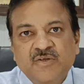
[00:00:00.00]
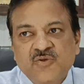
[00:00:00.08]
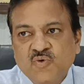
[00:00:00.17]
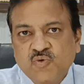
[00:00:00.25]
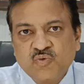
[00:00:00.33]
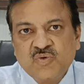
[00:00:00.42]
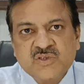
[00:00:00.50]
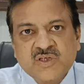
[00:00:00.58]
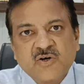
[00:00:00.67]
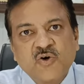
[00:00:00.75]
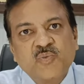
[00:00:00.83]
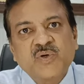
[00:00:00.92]
तो उन
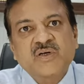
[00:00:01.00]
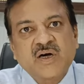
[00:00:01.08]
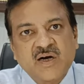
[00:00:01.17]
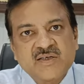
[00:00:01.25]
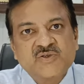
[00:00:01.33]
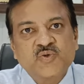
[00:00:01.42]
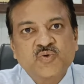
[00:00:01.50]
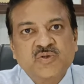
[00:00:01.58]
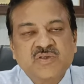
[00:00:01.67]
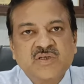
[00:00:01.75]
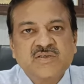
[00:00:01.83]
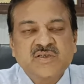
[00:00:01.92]
जगहों पर खास जो
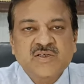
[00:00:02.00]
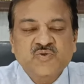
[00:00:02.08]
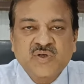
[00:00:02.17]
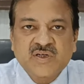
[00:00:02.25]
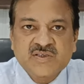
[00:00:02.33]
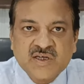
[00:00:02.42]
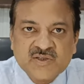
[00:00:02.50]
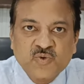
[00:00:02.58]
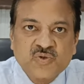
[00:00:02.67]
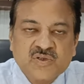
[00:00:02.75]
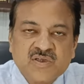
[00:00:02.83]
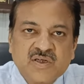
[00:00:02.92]
होती है जहाँ स्वेटिंग ज़्यादा
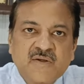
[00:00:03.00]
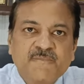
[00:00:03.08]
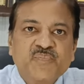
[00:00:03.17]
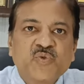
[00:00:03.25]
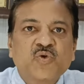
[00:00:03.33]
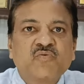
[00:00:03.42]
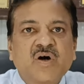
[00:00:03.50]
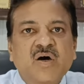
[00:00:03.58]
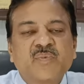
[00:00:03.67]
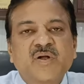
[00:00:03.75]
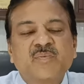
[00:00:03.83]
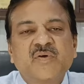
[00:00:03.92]
होती है तो वहाँ
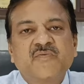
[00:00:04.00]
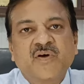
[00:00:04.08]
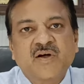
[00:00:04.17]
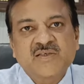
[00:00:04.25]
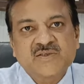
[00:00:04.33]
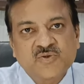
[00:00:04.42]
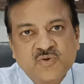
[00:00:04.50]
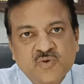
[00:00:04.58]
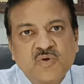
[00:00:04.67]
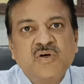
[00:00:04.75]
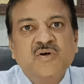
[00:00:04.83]
पर हमें फंगस को